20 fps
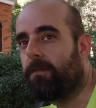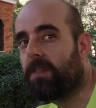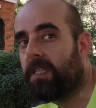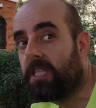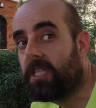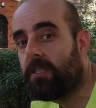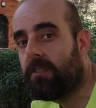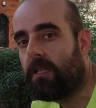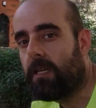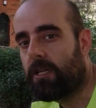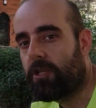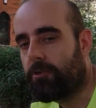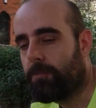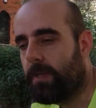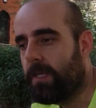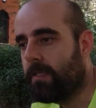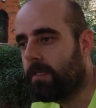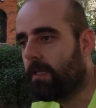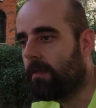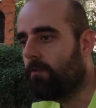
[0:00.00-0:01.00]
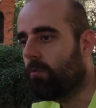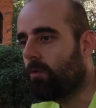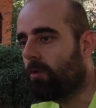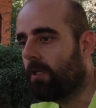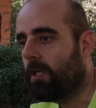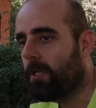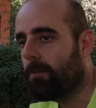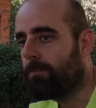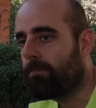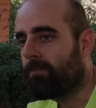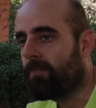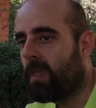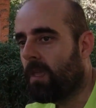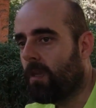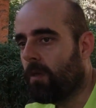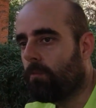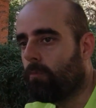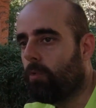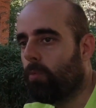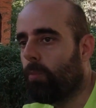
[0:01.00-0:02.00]
fikir danışmayı seviyorlar.
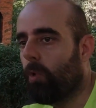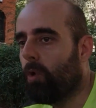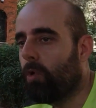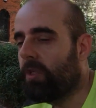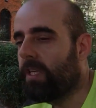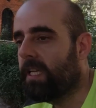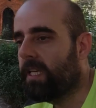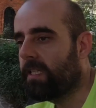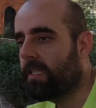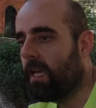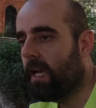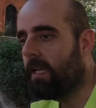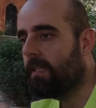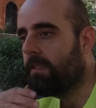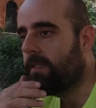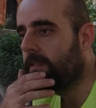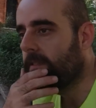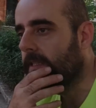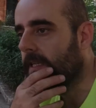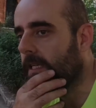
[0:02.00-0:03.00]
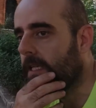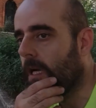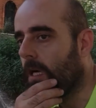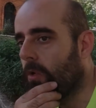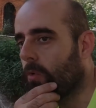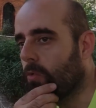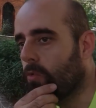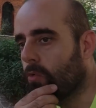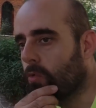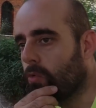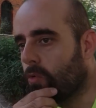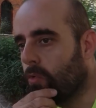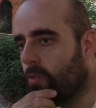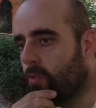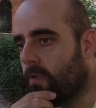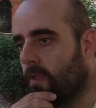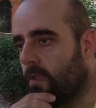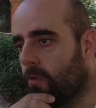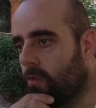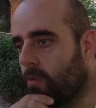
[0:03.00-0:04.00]
Bu bölgeye geldiğinde Kanuni
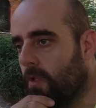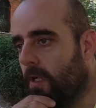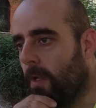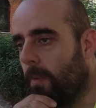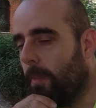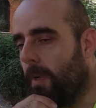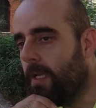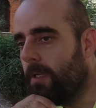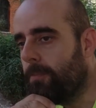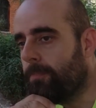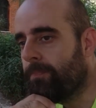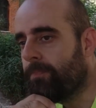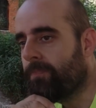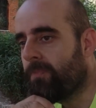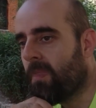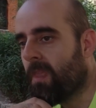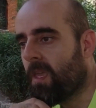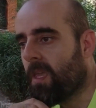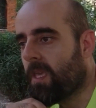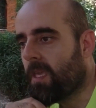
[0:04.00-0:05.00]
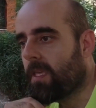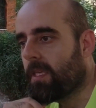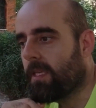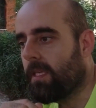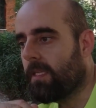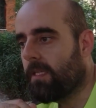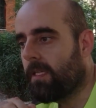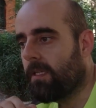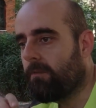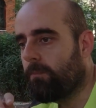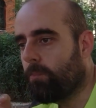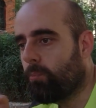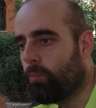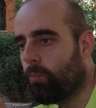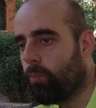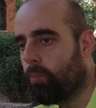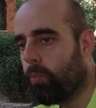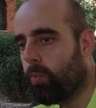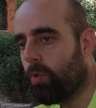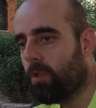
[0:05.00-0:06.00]
Sultan Süleyman e,
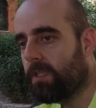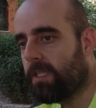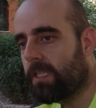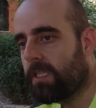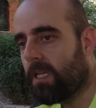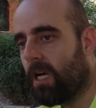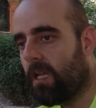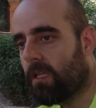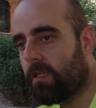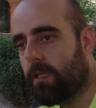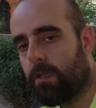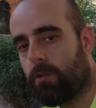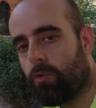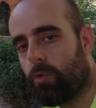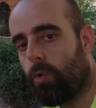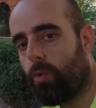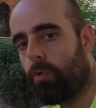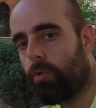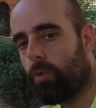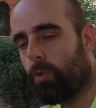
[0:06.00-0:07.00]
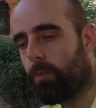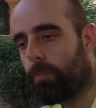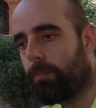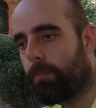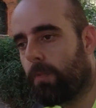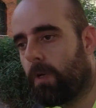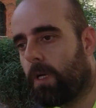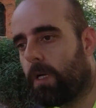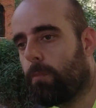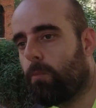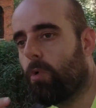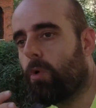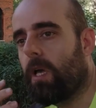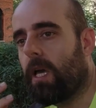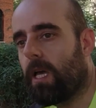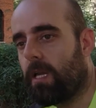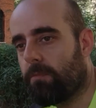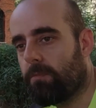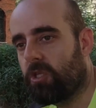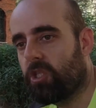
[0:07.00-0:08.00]
buradaki halka soruyor. Hani böyle
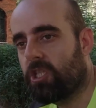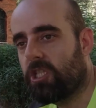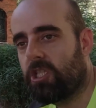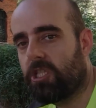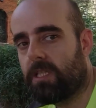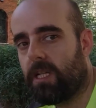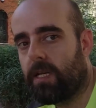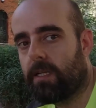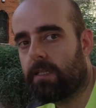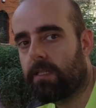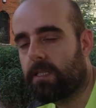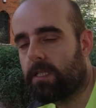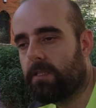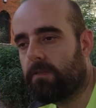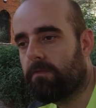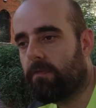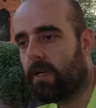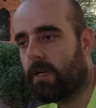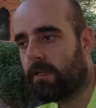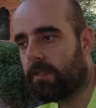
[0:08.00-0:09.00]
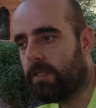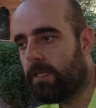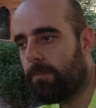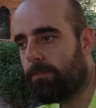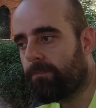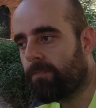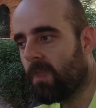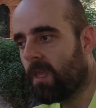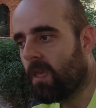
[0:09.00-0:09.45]
ermiş kişilerden kim var diye.